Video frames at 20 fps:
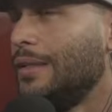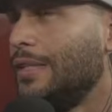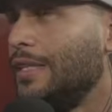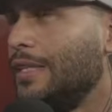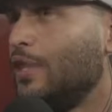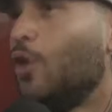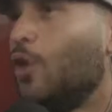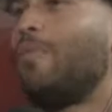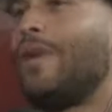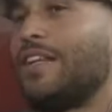
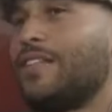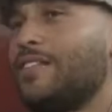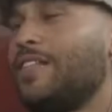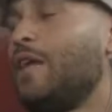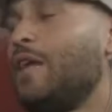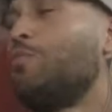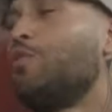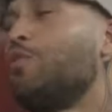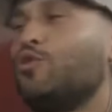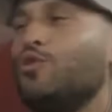E eu
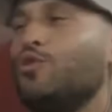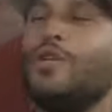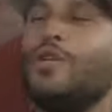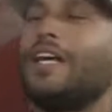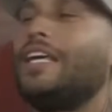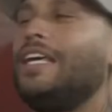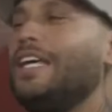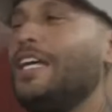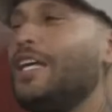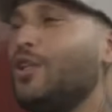passei por tudo
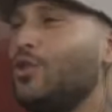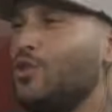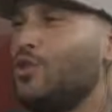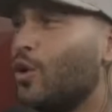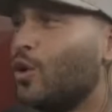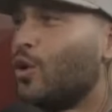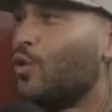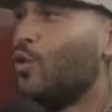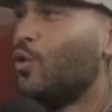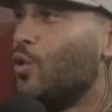aquilo de
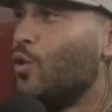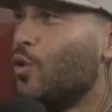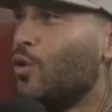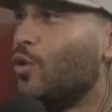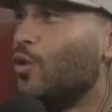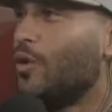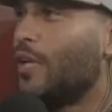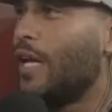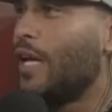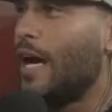
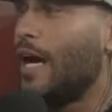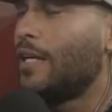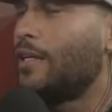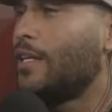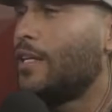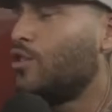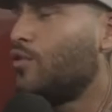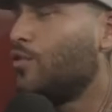orgulho, Sim. né? Das